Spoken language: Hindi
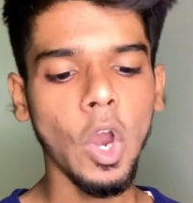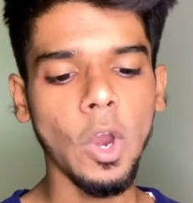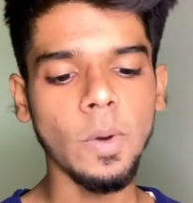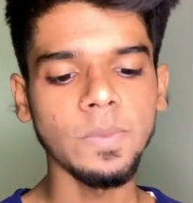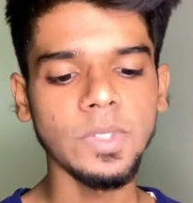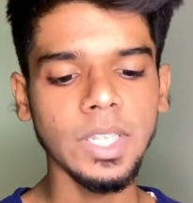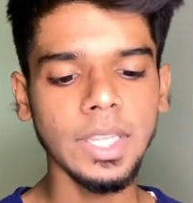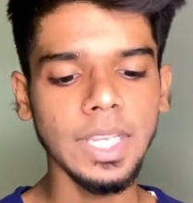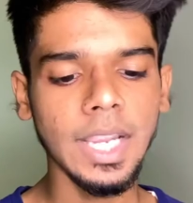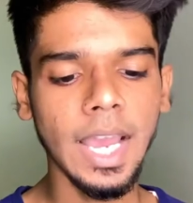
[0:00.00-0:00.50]

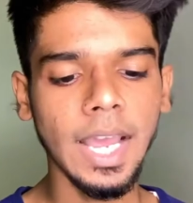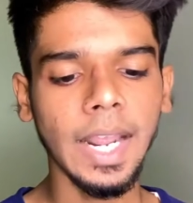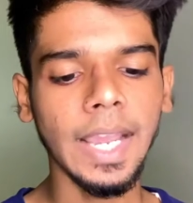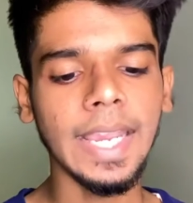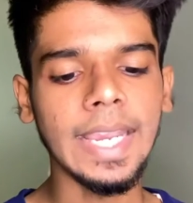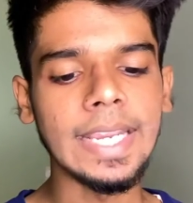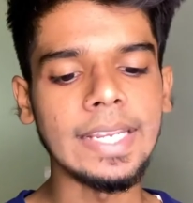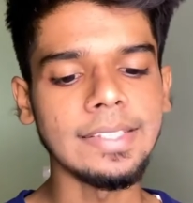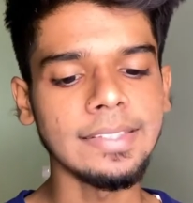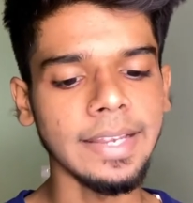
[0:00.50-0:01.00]
ऑप्शन दिखा रहा
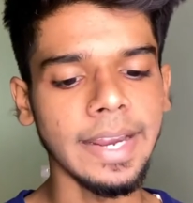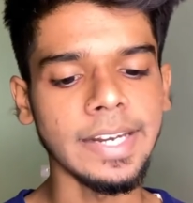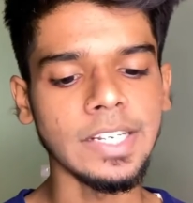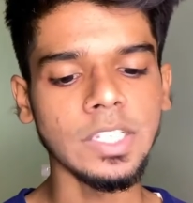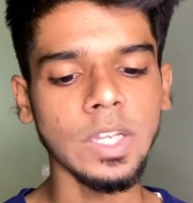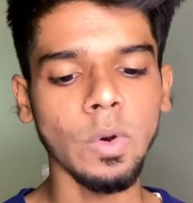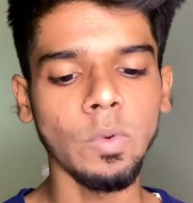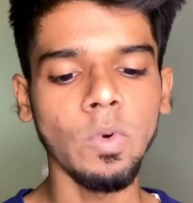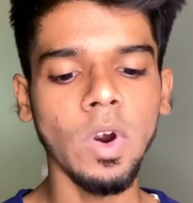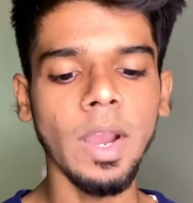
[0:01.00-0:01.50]
है
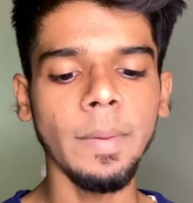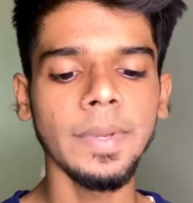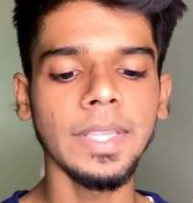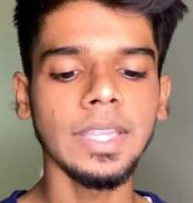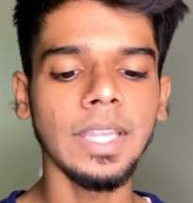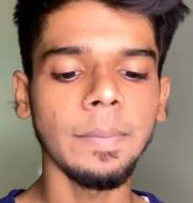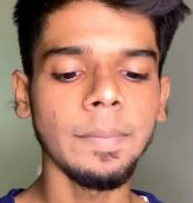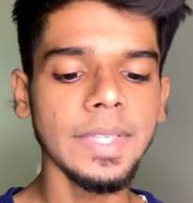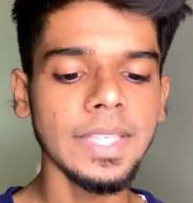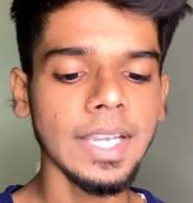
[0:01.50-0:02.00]
इनसाइट्स वो
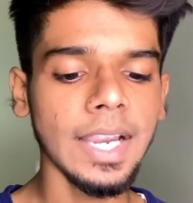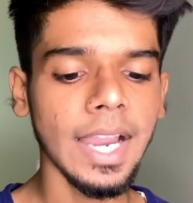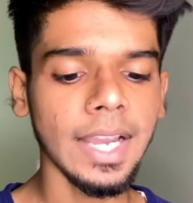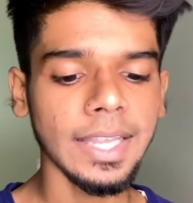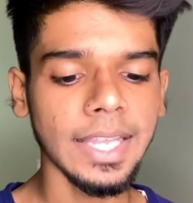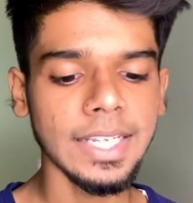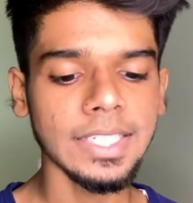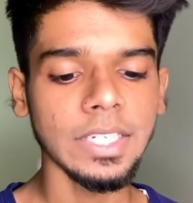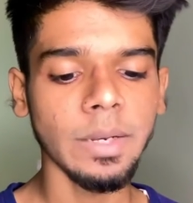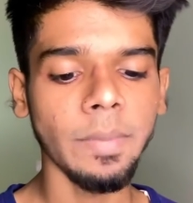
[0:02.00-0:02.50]
हमें तभी
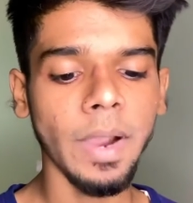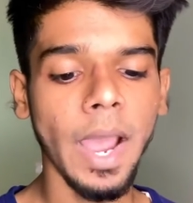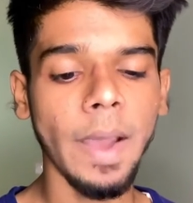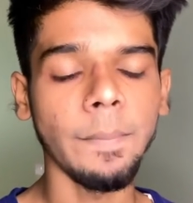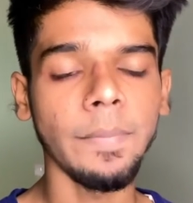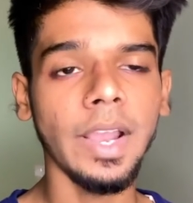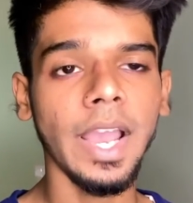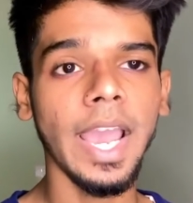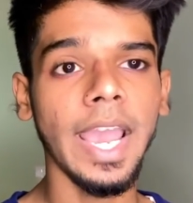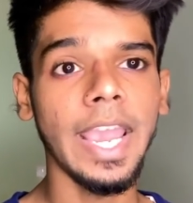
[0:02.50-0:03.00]
दिखाता है जब
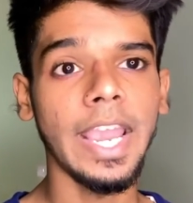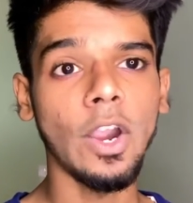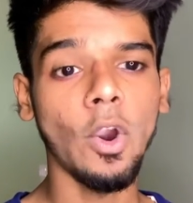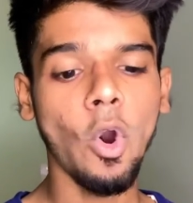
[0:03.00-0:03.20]
आपका